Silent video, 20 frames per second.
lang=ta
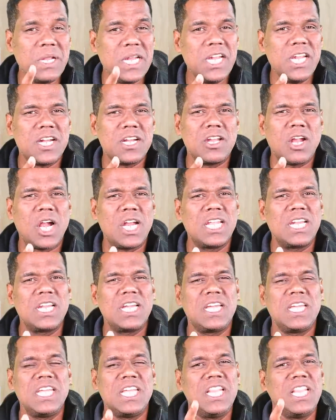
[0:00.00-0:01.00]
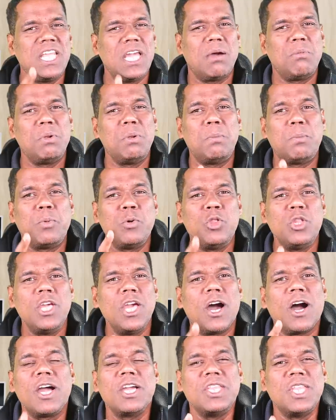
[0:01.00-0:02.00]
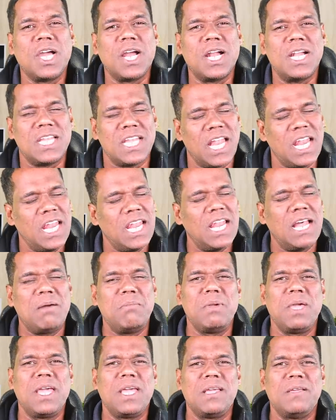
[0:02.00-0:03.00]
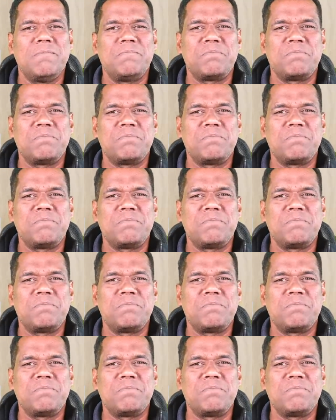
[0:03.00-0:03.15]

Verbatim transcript: பில்லியன் டாலருக்கு இந்தியாவின் புதிய ஆயுதங்கள் எல்லாமே